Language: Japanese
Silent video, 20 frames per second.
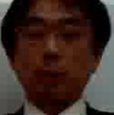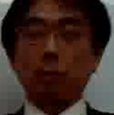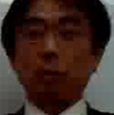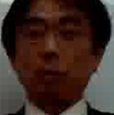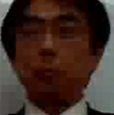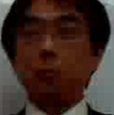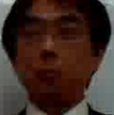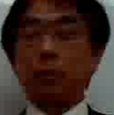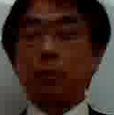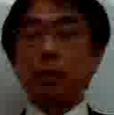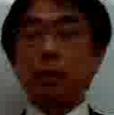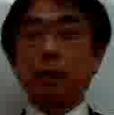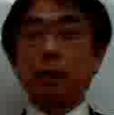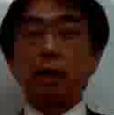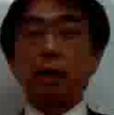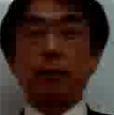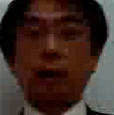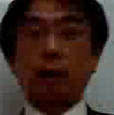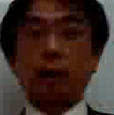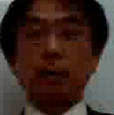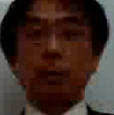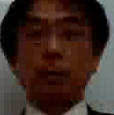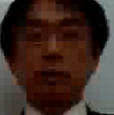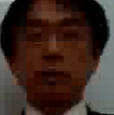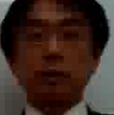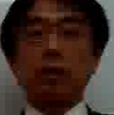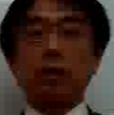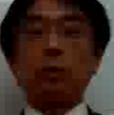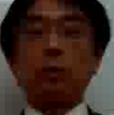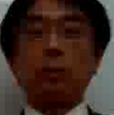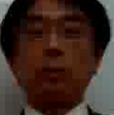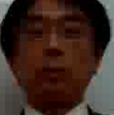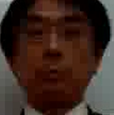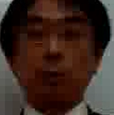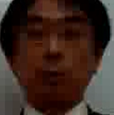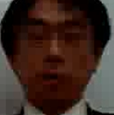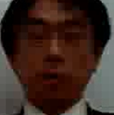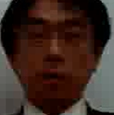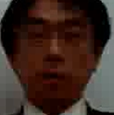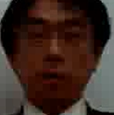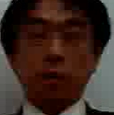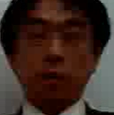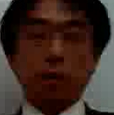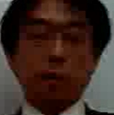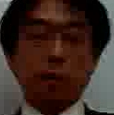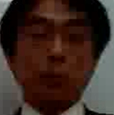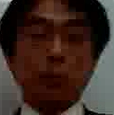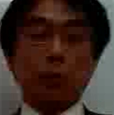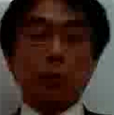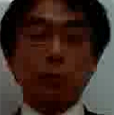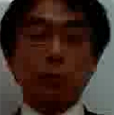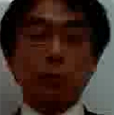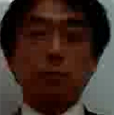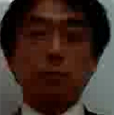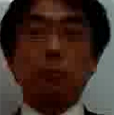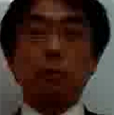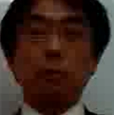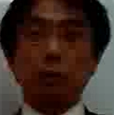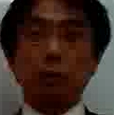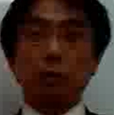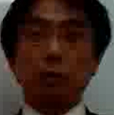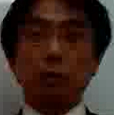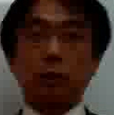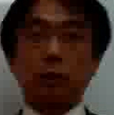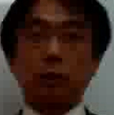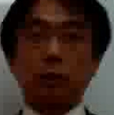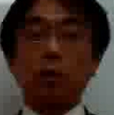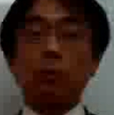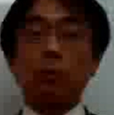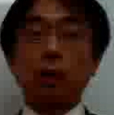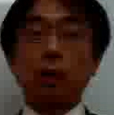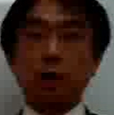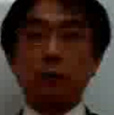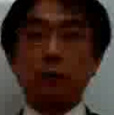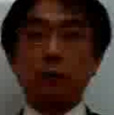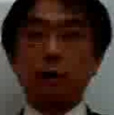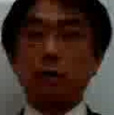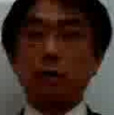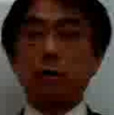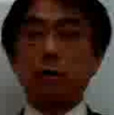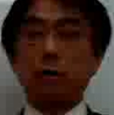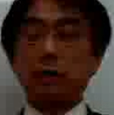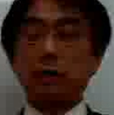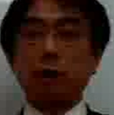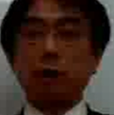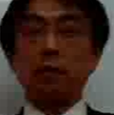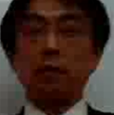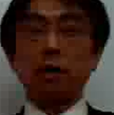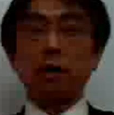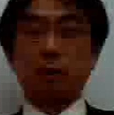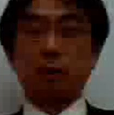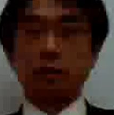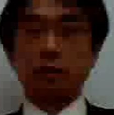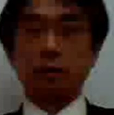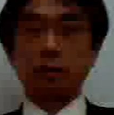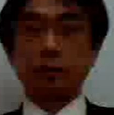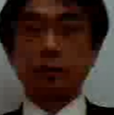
これも例はありましたけども、こういうものっていうのが普通に使っています。